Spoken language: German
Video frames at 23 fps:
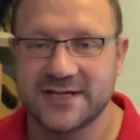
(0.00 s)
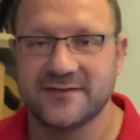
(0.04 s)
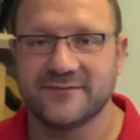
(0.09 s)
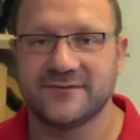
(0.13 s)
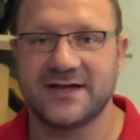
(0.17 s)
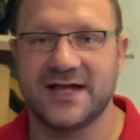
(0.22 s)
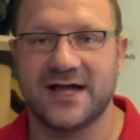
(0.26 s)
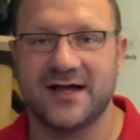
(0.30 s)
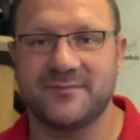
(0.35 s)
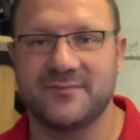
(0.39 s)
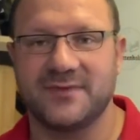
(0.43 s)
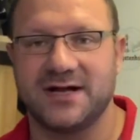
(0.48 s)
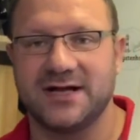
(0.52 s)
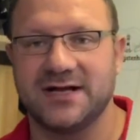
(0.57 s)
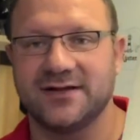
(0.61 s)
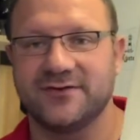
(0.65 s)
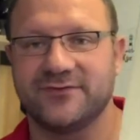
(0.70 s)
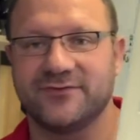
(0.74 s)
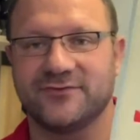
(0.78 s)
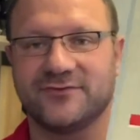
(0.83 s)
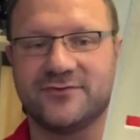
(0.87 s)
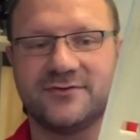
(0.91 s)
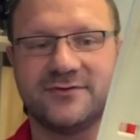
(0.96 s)
Wir haben
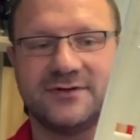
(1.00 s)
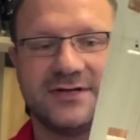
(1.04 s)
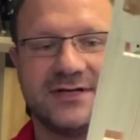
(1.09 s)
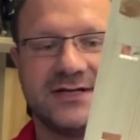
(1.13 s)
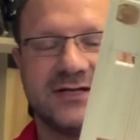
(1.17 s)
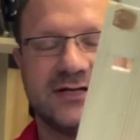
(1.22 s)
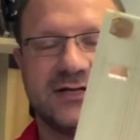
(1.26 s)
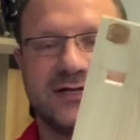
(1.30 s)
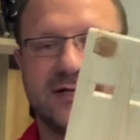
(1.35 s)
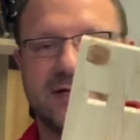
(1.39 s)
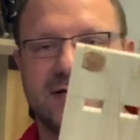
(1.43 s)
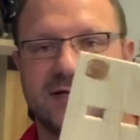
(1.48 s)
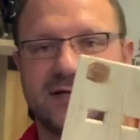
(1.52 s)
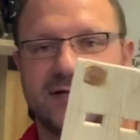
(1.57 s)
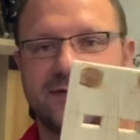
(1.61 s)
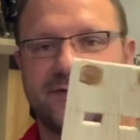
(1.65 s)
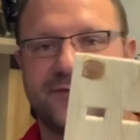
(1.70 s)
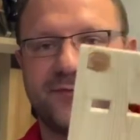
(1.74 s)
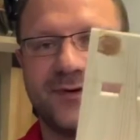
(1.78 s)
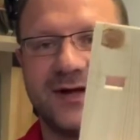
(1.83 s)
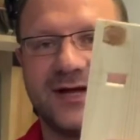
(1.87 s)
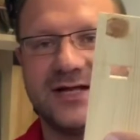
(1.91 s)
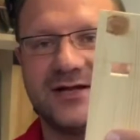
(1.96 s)
also äh,
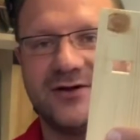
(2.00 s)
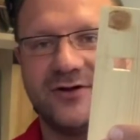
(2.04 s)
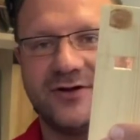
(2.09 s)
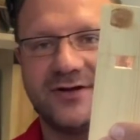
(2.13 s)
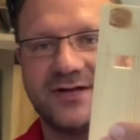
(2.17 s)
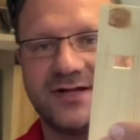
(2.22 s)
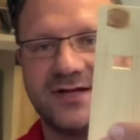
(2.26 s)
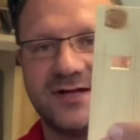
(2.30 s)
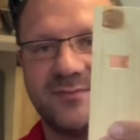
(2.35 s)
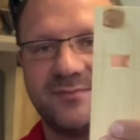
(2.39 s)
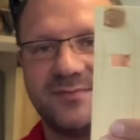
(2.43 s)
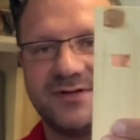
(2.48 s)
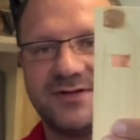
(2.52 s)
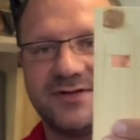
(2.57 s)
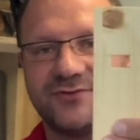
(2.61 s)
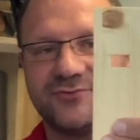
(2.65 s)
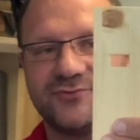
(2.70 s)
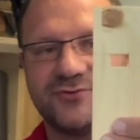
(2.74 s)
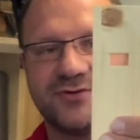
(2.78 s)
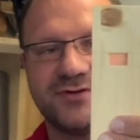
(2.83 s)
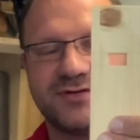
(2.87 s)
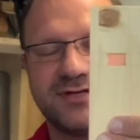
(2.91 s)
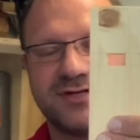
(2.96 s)
zwei Löcher, bitte
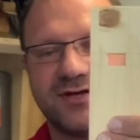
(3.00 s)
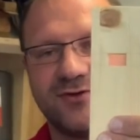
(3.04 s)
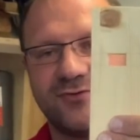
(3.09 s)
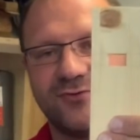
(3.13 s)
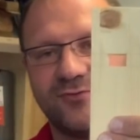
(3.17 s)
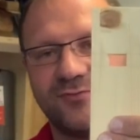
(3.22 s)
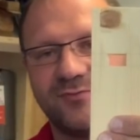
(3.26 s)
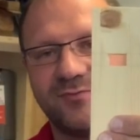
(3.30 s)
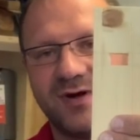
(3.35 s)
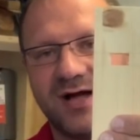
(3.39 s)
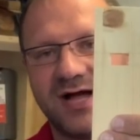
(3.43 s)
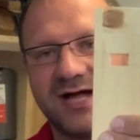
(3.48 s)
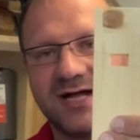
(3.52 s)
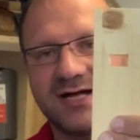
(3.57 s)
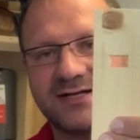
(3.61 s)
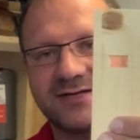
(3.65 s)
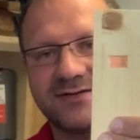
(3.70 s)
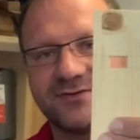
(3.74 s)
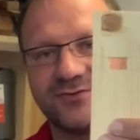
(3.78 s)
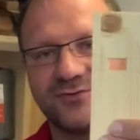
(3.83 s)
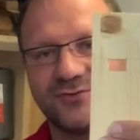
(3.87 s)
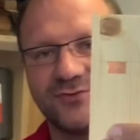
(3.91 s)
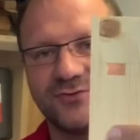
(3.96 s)
nur die da oben
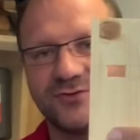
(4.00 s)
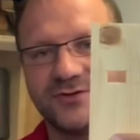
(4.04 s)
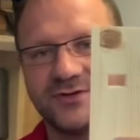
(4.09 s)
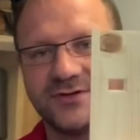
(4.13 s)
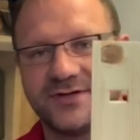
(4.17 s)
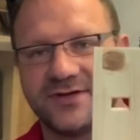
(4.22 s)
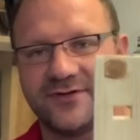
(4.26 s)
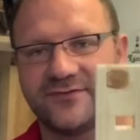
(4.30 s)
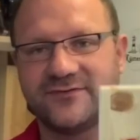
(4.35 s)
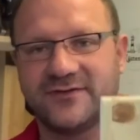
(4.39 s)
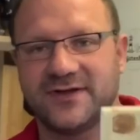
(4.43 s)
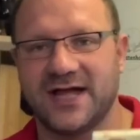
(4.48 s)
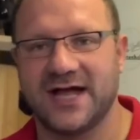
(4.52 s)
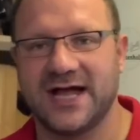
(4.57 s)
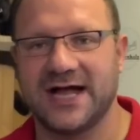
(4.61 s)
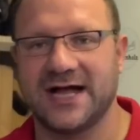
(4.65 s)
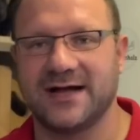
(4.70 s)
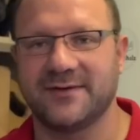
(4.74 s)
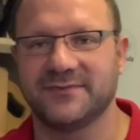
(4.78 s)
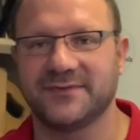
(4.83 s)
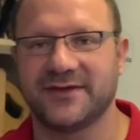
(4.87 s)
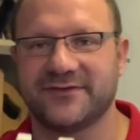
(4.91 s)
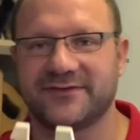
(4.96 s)
beachten und wir
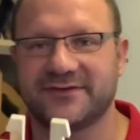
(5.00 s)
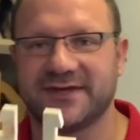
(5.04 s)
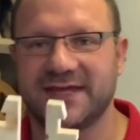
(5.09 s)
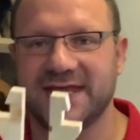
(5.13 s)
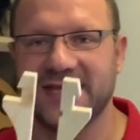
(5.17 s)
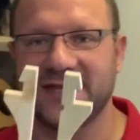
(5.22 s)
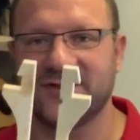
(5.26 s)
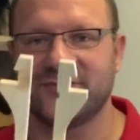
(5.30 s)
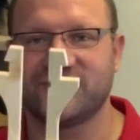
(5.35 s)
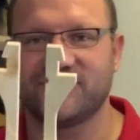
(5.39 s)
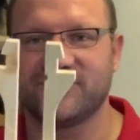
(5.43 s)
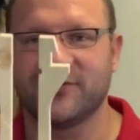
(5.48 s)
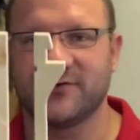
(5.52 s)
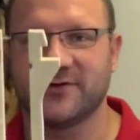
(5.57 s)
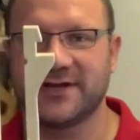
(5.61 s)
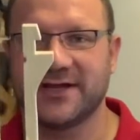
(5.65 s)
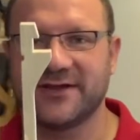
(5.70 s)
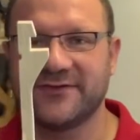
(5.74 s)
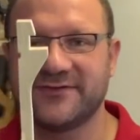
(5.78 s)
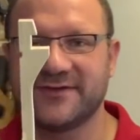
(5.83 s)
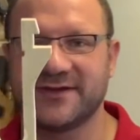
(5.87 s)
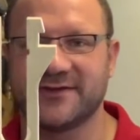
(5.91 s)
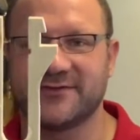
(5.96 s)
haben das Gegenstück,
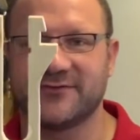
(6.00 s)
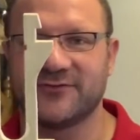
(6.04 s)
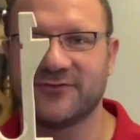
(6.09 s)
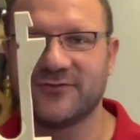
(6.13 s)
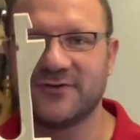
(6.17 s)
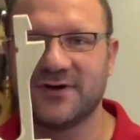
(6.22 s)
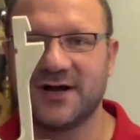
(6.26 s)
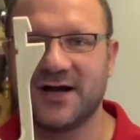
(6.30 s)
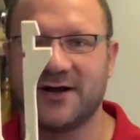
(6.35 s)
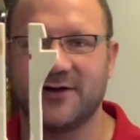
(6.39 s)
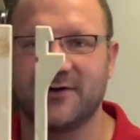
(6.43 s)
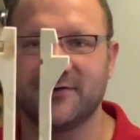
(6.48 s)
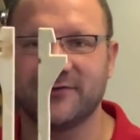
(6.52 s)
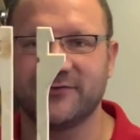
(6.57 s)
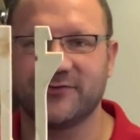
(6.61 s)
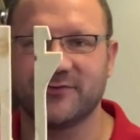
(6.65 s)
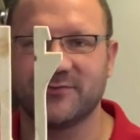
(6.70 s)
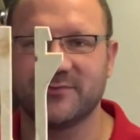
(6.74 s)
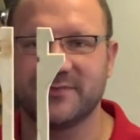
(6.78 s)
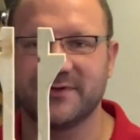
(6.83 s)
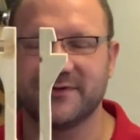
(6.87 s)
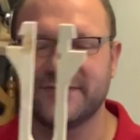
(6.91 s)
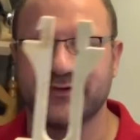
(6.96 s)
es sieht so aus,
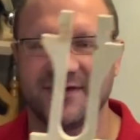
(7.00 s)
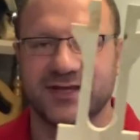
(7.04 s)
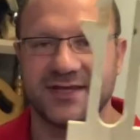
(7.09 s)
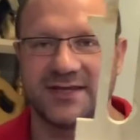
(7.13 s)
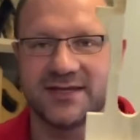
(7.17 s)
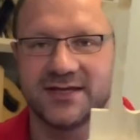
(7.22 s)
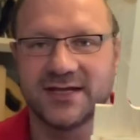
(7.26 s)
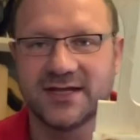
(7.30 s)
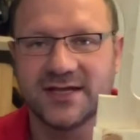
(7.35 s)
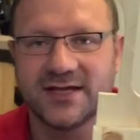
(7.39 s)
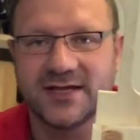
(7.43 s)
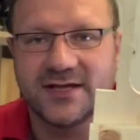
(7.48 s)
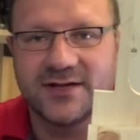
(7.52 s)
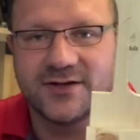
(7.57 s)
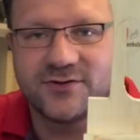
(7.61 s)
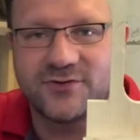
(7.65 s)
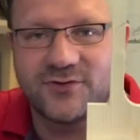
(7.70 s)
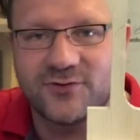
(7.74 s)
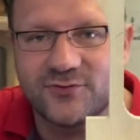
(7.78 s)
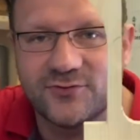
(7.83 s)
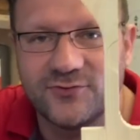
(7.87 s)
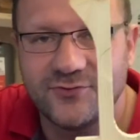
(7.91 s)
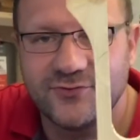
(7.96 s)
ein bisschen
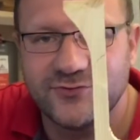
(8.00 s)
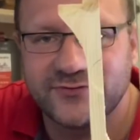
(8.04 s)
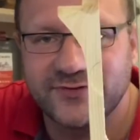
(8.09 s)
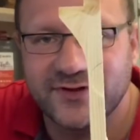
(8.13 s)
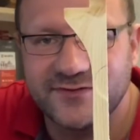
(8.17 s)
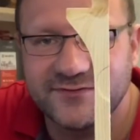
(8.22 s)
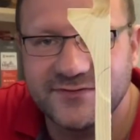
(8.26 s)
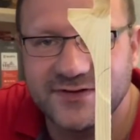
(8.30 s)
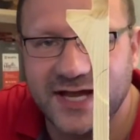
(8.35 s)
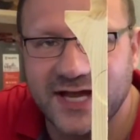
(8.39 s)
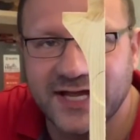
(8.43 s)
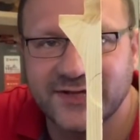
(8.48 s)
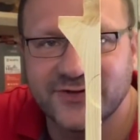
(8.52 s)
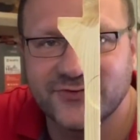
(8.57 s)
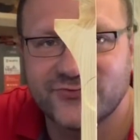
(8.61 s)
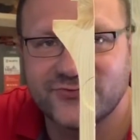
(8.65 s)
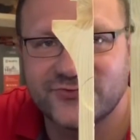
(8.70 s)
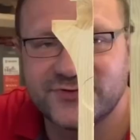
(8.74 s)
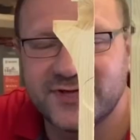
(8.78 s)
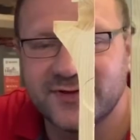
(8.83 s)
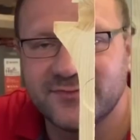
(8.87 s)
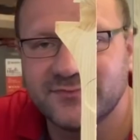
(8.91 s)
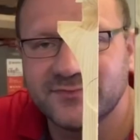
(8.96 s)
größer wie eine
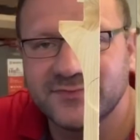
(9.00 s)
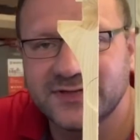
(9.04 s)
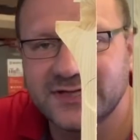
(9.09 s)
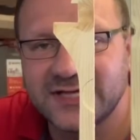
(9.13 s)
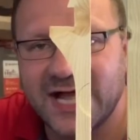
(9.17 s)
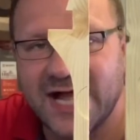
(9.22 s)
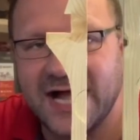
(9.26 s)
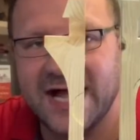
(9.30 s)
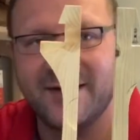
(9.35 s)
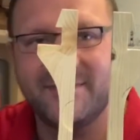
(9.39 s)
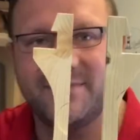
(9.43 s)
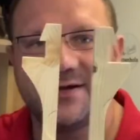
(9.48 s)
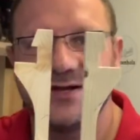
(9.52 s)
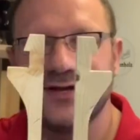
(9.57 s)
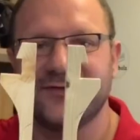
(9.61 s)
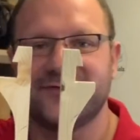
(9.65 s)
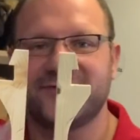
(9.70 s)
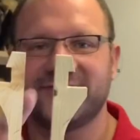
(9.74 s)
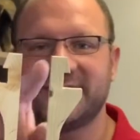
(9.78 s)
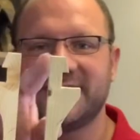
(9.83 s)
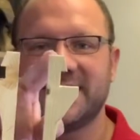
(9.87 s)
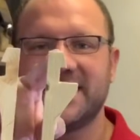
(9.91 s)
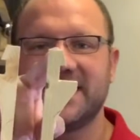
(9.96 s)
Stimmengabel,
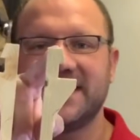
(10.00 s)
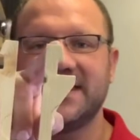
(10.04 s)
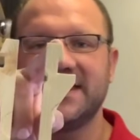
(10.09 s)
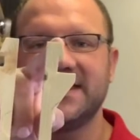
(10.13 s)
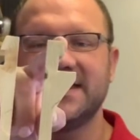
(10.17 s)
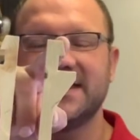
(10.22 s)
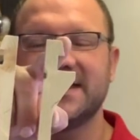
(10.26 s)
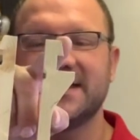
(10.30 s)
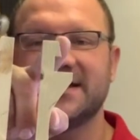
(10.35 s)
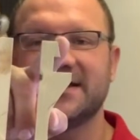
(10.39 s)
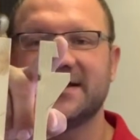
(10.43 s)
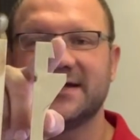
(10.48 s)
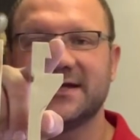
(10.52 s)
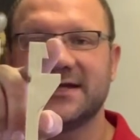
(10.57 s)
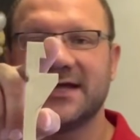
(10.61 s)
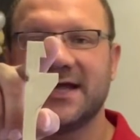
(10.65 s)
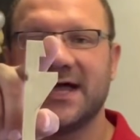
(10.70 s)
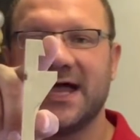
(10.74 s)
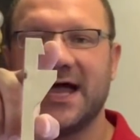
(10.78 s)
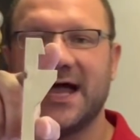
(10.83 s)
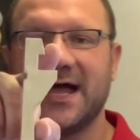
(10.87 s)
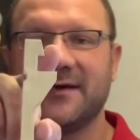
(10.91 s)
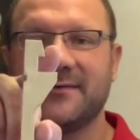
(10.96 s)
ist hier
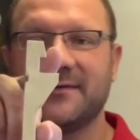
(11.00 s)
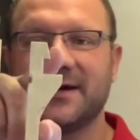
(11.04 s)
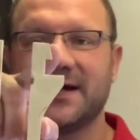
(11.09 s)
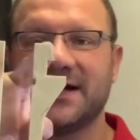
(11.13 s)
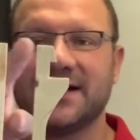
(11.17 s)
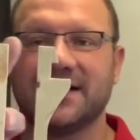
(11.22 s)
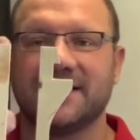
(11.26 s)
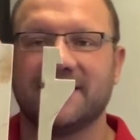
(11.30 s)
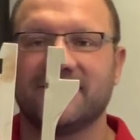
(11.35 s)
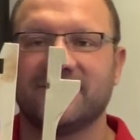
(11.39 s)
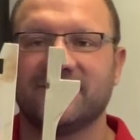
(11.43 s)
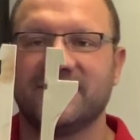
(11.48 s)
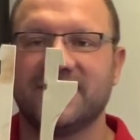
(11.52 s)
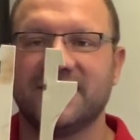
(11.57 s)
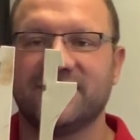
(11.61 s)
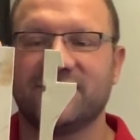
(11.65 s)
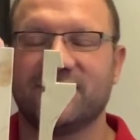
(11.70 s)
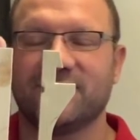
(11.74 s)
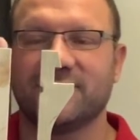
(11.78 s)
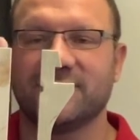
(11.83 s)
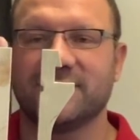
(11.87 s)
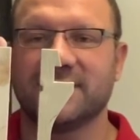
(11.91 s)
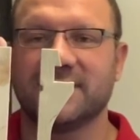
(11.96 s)
aber wie
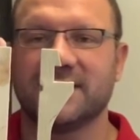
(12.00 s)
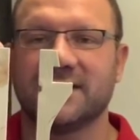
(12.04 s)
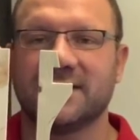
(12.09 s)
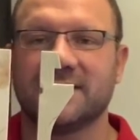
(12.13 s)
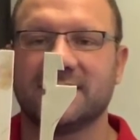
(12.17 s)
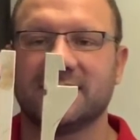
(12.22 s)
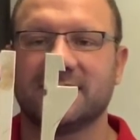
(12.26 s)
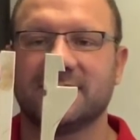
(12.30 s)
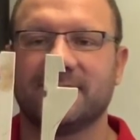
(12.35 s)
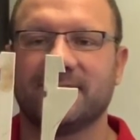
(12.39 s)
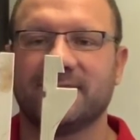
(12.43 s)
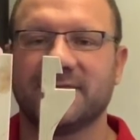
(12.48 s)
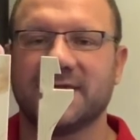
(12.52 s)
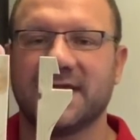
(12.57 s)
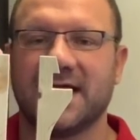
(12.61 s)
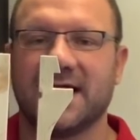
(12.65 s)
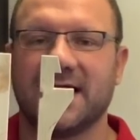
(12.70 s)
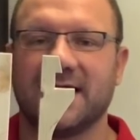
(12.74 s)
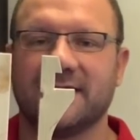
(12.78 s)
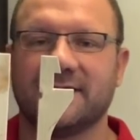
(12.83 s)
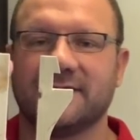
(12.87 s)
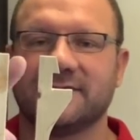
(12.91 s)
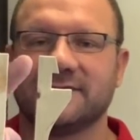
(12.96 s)
so ein,
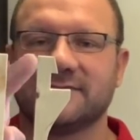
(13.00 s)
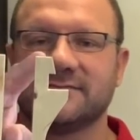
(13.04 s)
ja,